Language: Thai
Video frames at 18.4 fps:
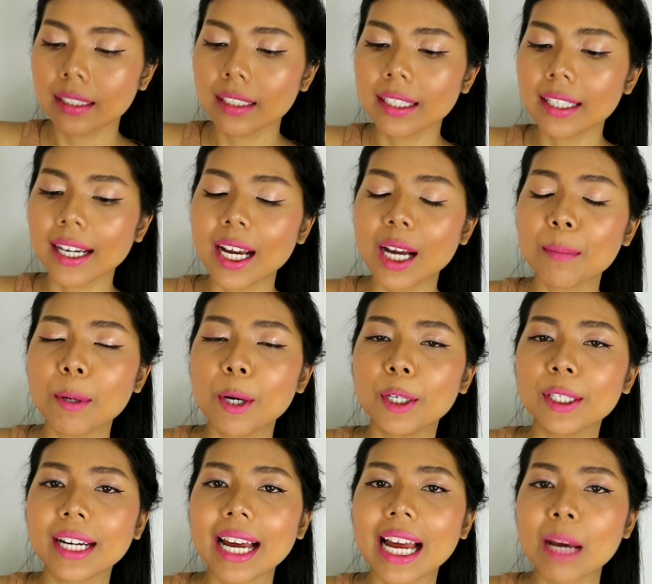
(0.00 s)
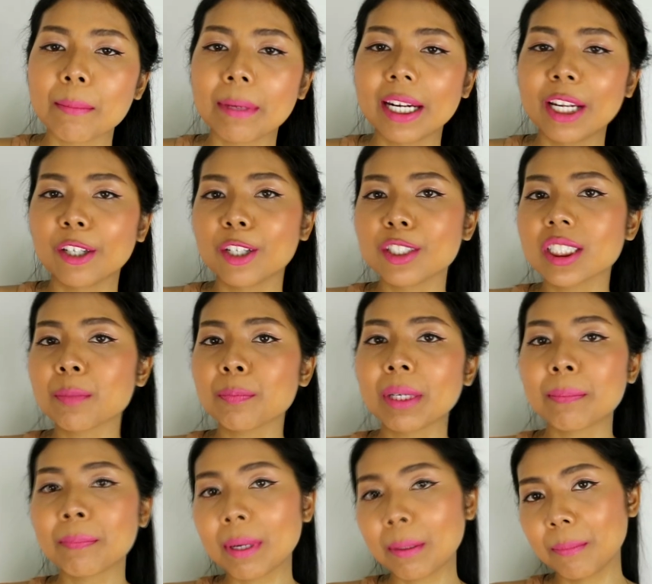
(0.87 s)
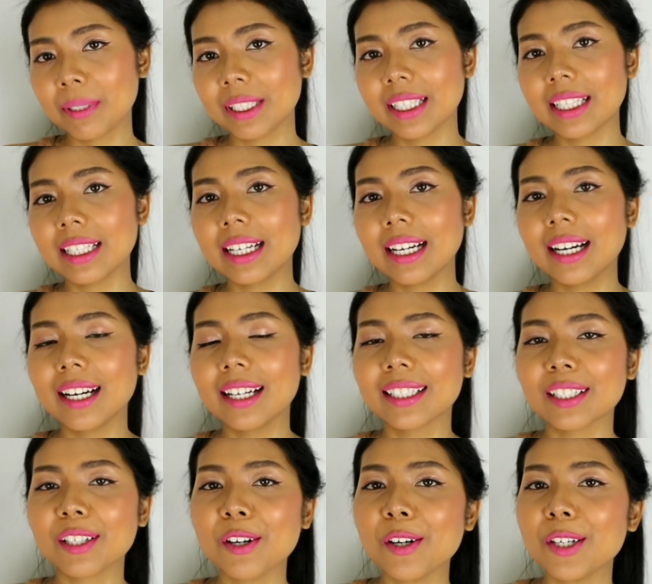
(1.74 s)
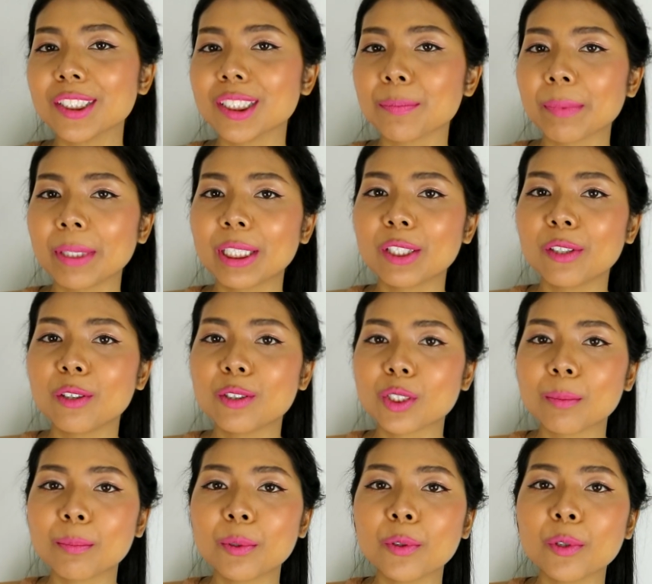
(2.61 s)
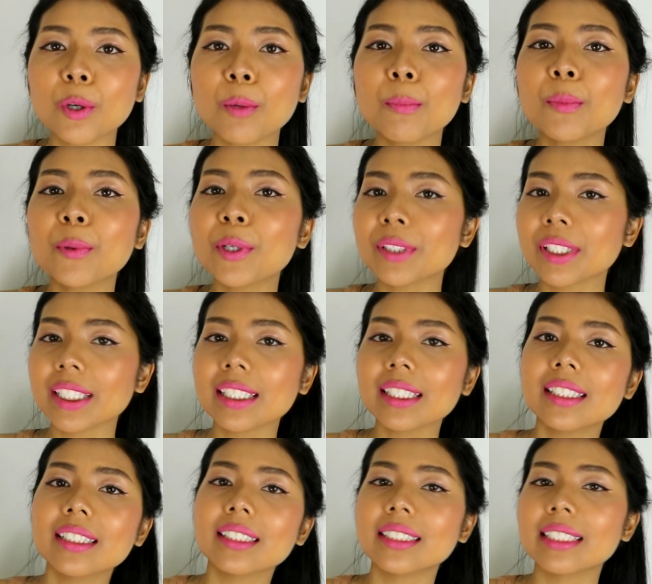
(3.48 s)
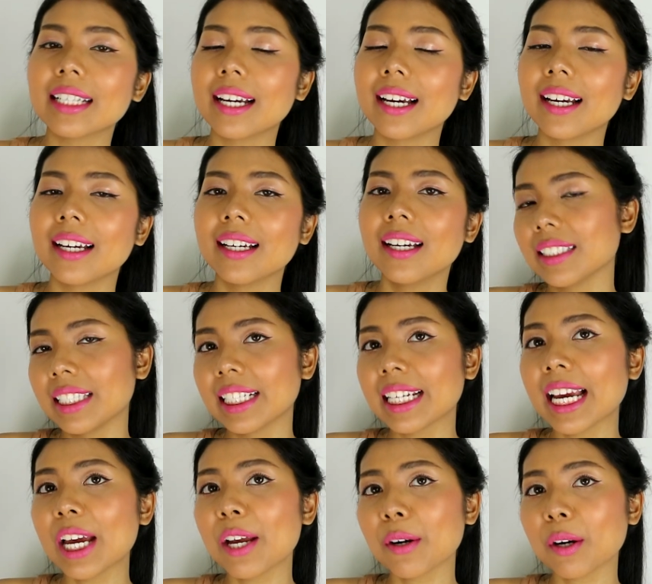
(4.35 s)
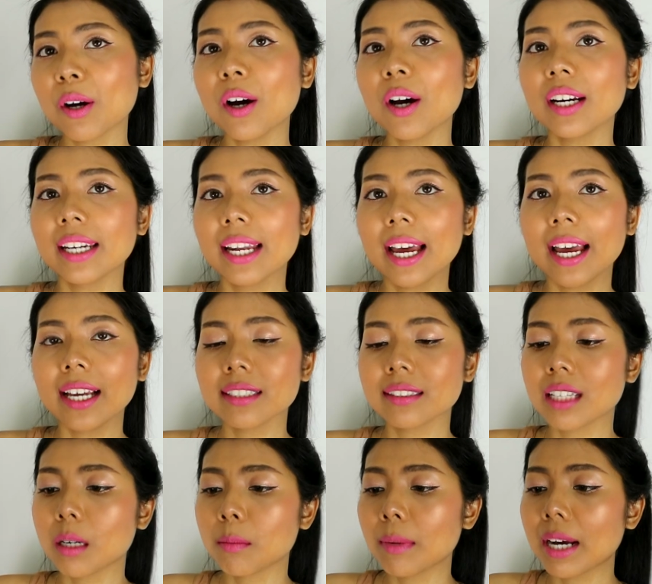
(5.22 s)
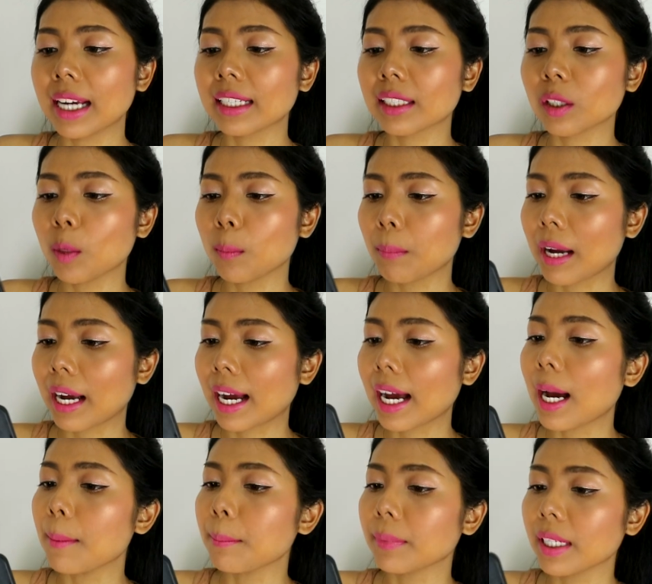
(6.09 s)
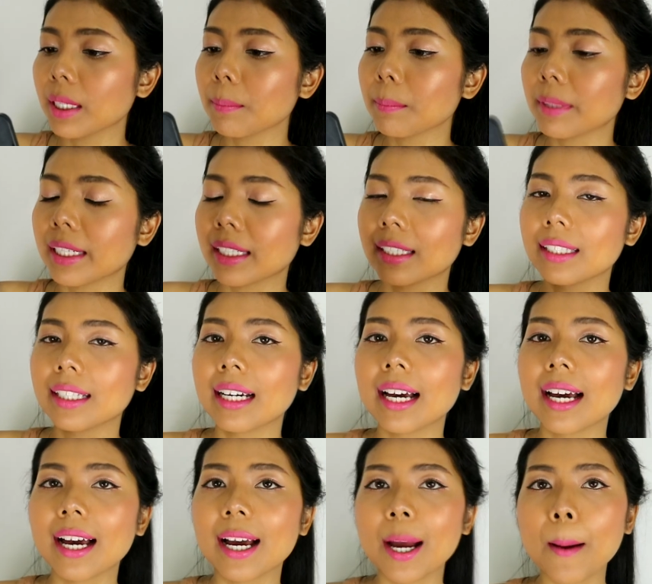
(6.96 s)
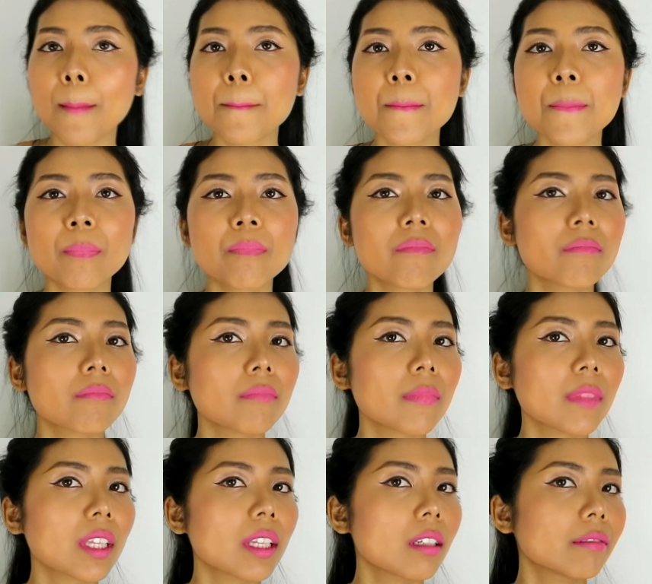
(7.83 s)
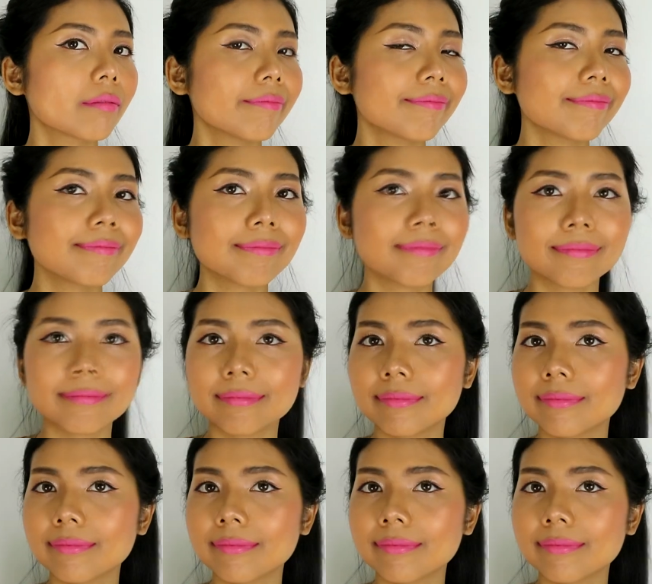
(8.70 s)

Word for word: นี่นะคะ พอถามมาแล้วก็จะเป็นแบบนี้นะคะ ก็จะเป็นโทนชมพูอมม่วงนิดนึงนะคะสีนี้ก็ให้รอดนะ สามารถกลบปากคำได้มิดนะคะ อืม